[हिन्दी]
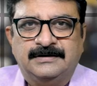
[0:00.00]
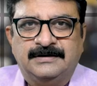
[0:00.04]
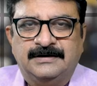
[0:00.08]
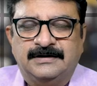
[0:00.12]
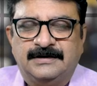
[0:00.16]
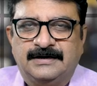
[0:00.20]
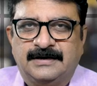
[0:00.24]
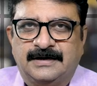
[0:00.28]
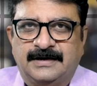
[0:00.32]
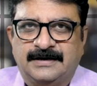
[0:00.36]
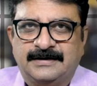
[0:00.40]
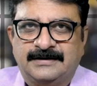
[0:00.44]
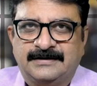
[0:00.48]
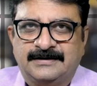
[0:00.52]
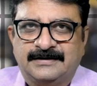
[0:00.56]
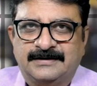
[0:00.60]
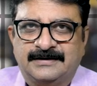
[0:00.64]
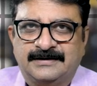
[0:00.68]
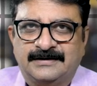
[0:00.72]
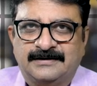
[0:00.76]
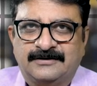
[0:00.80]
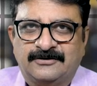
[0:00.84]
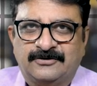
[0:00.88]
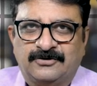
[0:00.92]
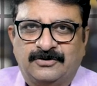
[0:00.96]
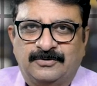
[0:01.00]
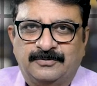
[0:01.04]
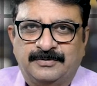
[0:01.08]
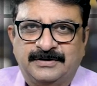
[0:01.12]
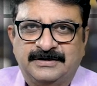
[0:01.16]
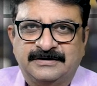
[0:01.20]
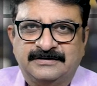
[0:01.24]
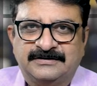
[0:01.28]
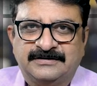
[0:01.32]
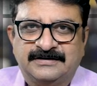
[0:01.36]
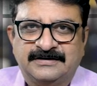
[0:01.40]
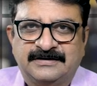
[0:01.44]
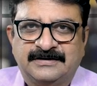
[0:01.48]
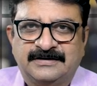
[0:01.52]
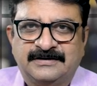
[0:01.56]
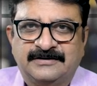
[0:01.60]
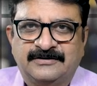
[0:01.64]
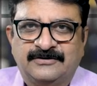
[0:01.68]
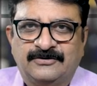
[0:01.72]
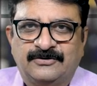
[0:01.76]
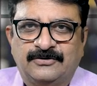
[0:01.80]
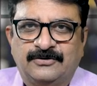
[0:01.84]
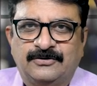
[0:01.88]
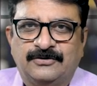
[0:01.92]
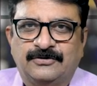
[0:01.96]
लाइक करें कमेंट
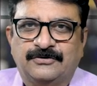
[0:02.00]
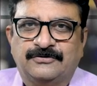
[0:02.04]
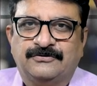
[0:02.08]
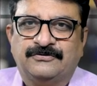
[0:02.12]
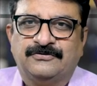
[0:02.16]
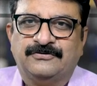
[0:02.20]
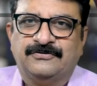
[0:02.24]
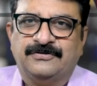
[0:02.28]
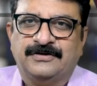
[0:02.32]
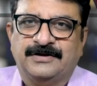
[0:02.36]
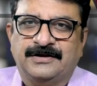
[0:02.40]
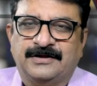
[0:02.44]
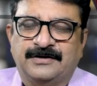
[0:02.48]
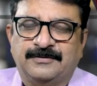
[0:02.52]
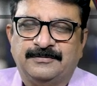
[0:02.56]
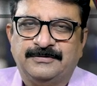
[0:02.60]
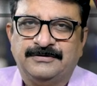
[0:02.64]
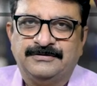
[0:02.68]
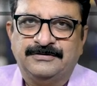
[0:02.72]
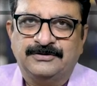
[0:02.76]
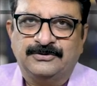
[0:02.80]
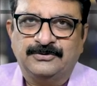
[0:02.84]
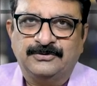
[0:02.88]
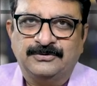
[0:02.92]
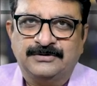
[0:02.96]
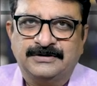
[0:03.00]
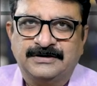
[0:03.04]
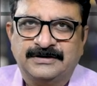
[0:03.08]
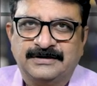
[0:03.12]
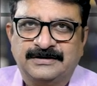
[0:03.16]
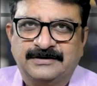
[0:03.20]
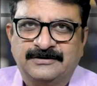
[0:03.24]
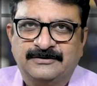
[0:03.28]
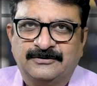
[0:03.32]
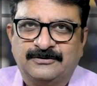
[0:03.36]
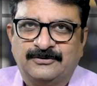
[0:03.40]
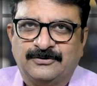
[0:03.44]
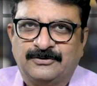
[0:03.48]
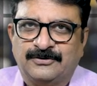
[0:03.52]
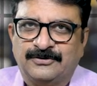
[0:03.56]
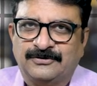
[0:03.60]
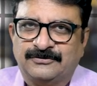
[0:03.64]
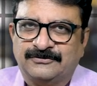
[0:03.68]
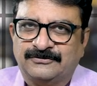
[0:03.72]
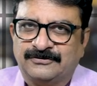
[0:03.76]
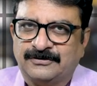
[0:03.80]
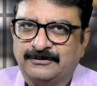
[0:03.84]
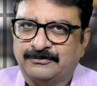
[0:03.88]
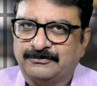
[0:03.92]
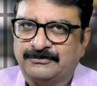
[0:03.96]
करें और शेयर भी ज़रूर करें और
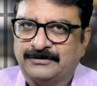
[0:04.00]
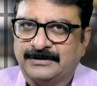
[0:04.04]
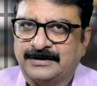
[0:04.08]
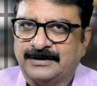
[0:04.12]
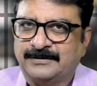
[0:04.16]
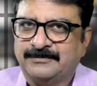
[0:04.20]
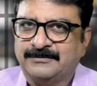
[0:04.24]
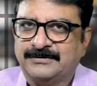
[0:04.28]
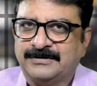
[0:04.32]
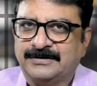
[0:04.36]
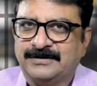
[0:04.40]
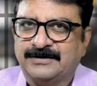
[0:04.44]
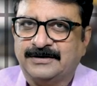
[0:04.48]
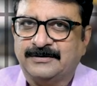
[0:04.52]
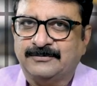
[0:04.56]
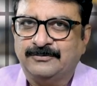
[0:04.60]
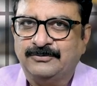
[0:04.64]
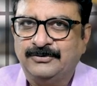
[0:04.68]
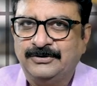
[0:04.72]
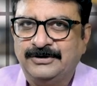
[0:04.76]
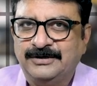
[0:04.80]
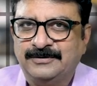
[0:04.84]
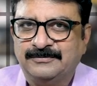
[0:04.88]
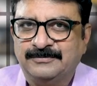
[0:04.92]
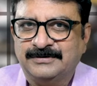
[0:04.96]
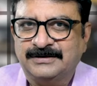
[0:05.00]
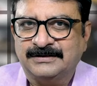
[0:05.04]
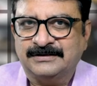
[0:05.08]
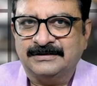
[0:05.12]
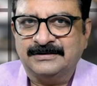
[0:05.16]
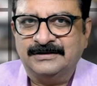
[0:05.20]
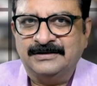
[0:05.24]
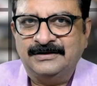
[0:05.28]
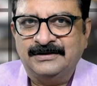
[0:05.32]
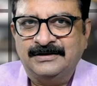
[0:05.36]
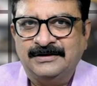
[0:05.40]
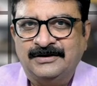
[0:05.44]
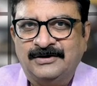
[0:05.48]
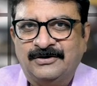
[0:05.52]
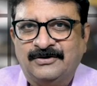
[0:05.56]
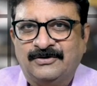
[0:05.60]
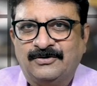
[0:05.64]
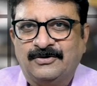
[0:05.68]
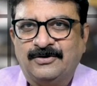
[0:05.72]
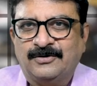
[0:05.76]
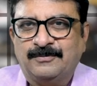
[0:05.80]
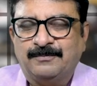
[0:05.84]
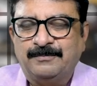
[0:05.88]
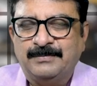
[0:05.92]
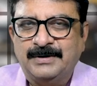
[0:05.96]
सब्सक्राइब करना भूलिए मत
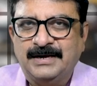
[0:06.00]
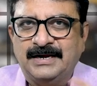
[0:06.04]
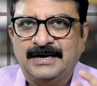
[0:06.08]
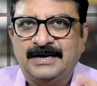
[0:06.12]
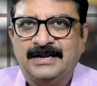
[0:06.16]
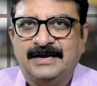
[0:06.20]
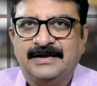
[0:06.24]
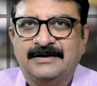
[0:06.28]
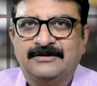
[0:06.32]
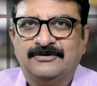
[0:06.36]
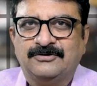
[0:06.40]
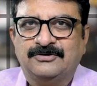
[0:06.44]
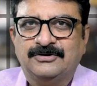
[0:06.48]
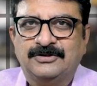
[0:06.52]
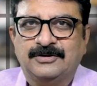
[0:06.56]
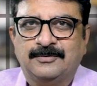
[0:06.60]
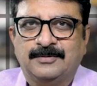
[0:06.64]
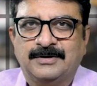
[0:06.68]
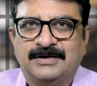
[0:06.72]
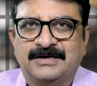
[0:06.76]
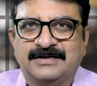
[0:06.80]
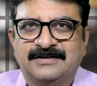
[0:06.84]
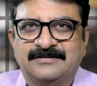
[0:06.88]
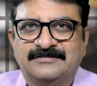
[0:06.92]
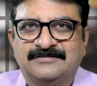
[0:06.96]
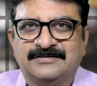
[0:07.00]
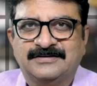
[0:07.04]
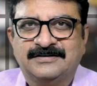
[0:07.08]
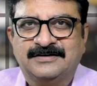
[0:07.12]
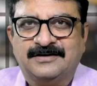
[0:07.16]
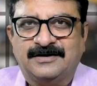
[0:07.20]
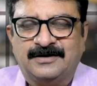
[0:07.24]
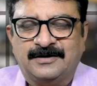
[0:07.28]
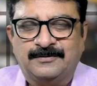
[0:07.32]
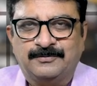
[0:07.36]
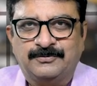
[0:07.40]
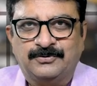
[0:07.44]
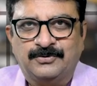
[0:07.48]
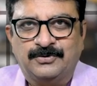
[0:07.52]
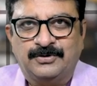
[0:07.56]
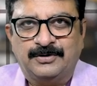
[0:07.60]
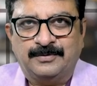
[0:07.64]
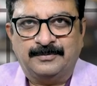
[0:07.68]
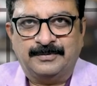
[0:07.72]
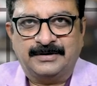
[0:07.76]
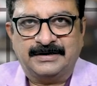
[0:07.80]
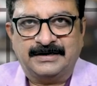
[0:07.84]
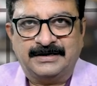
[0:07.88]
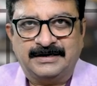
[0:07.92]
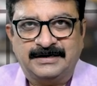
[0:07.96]
और बेल आइकॉन दबाने से आपको
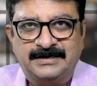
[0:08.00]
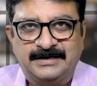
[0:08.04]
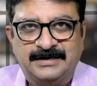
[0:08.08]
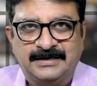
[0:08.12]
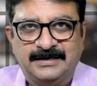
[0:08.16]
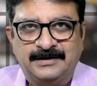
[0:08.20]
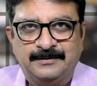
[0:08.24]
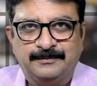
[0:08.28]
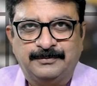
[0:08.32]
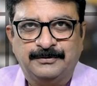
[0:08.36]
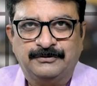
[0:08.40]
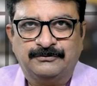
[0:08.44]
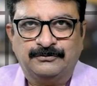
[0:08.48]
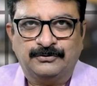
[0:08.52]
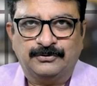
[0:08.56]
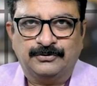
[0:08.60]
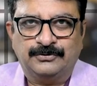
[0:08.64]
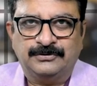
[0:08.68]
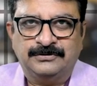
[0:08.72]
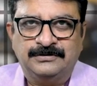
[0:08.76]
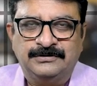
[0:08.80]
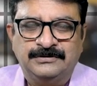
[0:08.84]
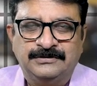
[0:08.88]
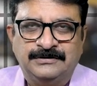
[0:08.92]
हमारे नए एपिसोड